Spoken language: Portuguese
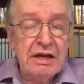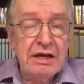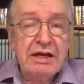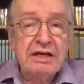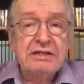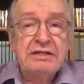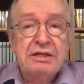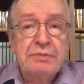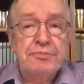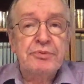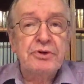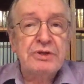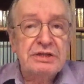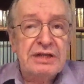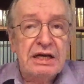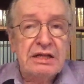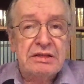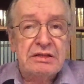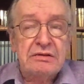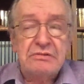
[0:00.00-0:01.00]
e se
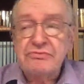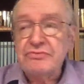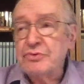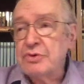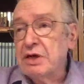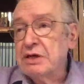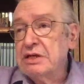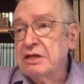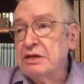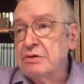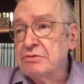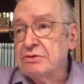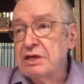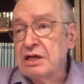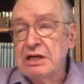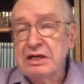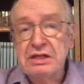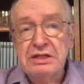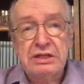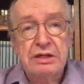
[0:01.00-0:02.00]
projetem. Fulaninho se
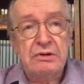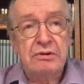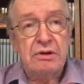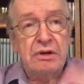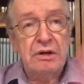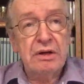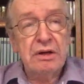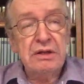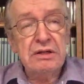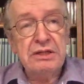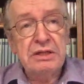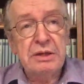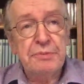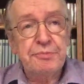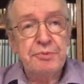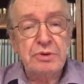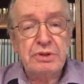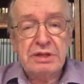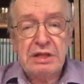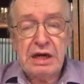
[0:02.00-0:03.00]
elegeu
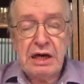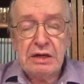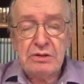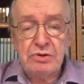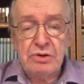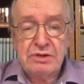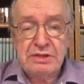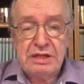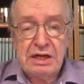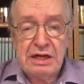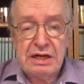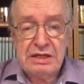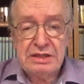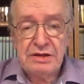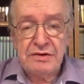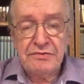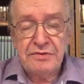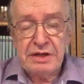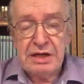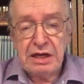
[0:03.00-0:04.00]
deputado, se
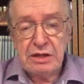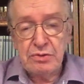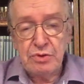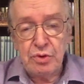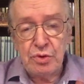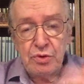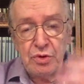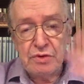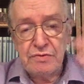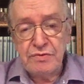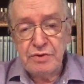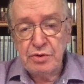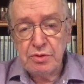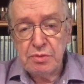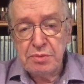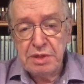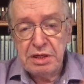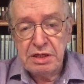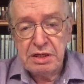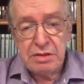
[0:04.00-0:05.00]
elegeu vereador, outro virou
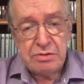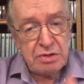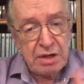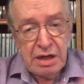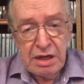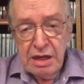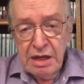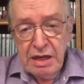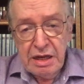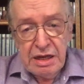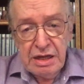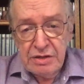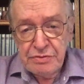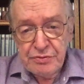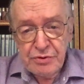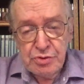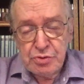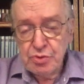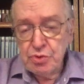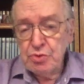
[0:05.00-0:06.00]
ministro. Isso
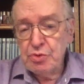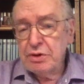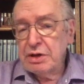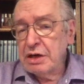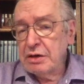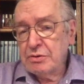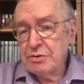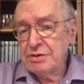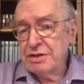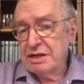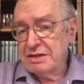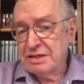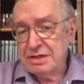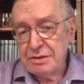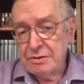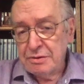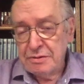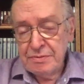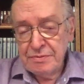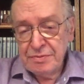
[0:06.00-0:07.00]
foi tudo o que
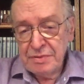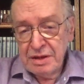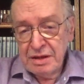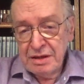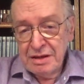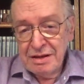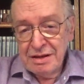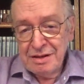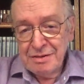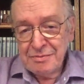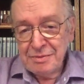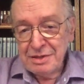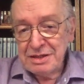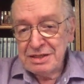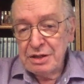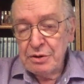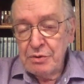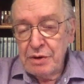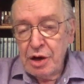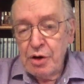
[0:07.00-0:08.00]
aconteceu. Mas
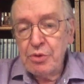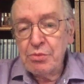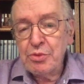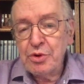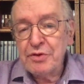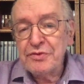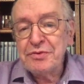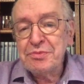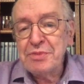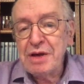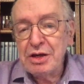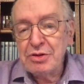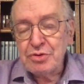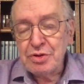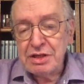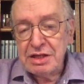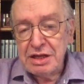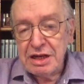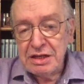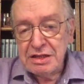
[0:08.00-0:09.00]
não há um movimento
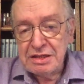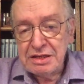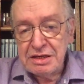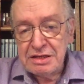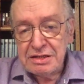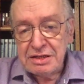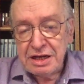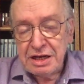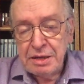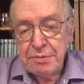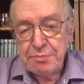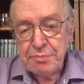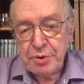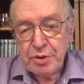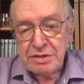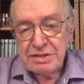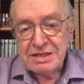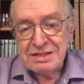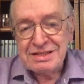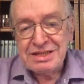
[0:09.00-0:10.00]
direitista que
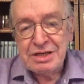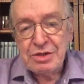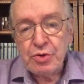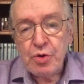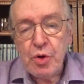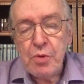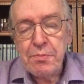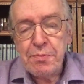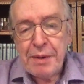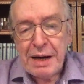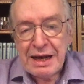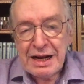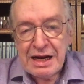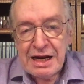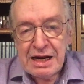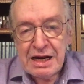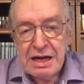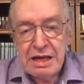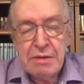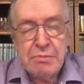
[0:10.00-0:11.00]
possa se
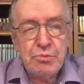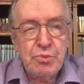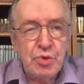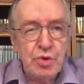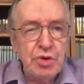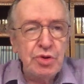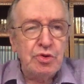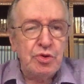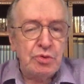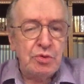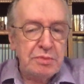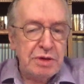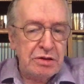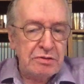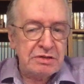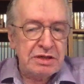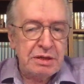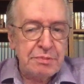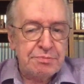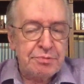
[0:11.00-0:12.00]
comparar e muito
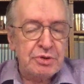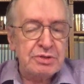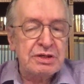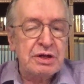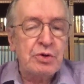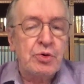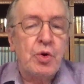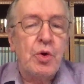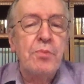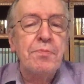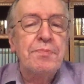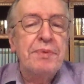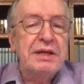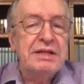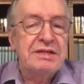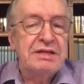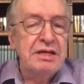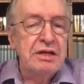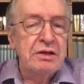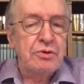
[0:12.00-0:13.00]
menos que possa
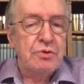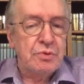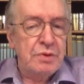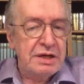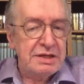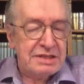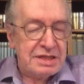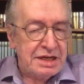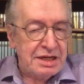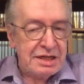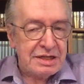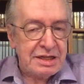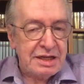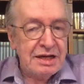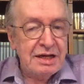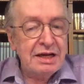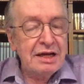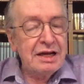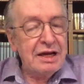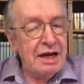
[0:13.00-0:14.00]
competir com a esquerda.
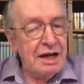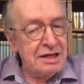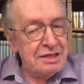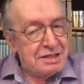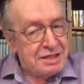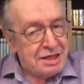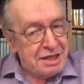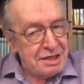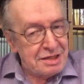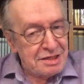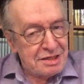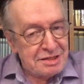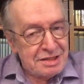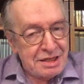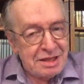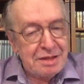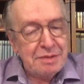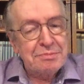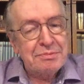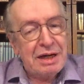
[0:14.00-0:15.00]
A esquerda,
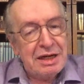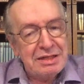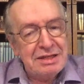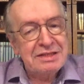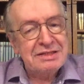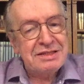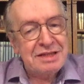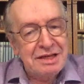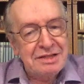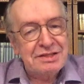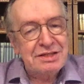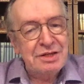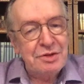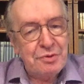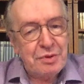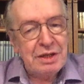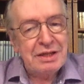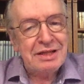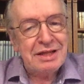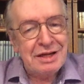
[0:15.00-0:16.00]
gente, tem mais de
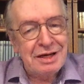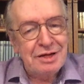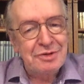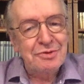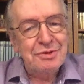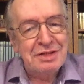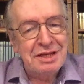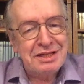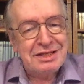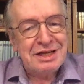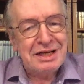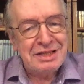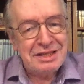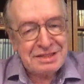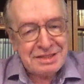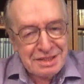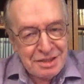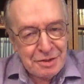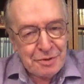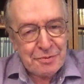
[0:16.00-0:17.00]
150 anos de
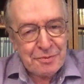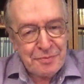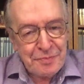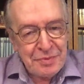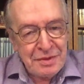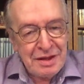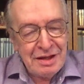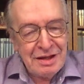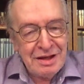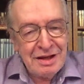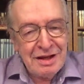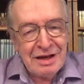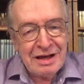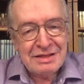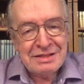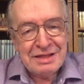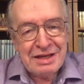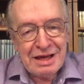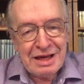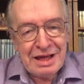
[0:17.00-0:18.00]
tradição. Quer
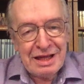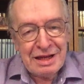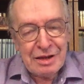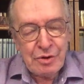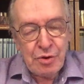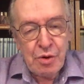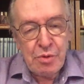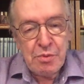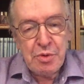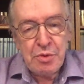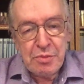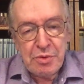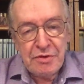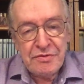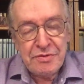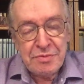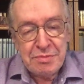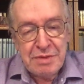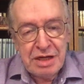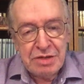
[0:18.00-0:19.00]
dizer, ela, como
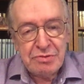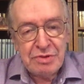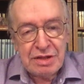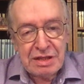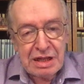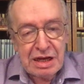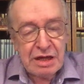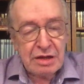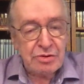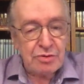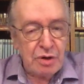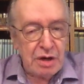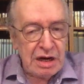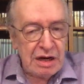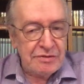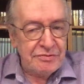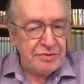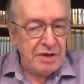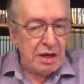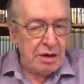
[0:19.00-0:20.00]
movimento intelectual,
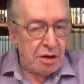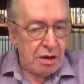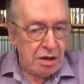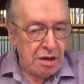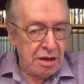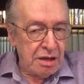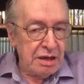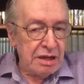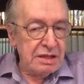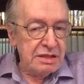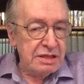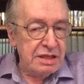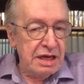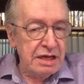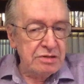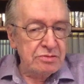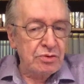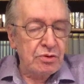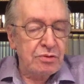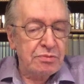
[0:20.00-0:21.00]
ela vem ó,
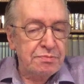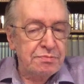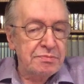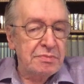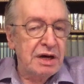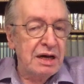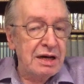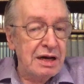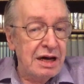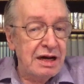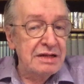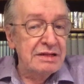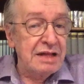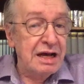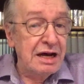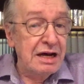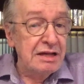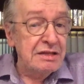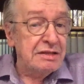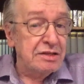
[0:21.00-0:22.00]
desde o, an,
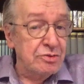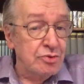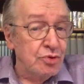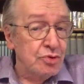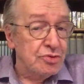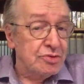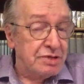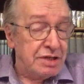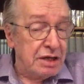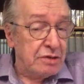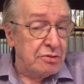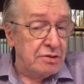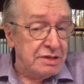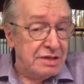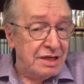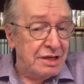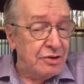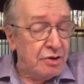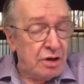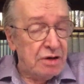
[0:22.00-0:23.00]
antes do século
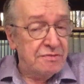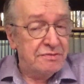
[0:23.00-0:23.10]
XIX,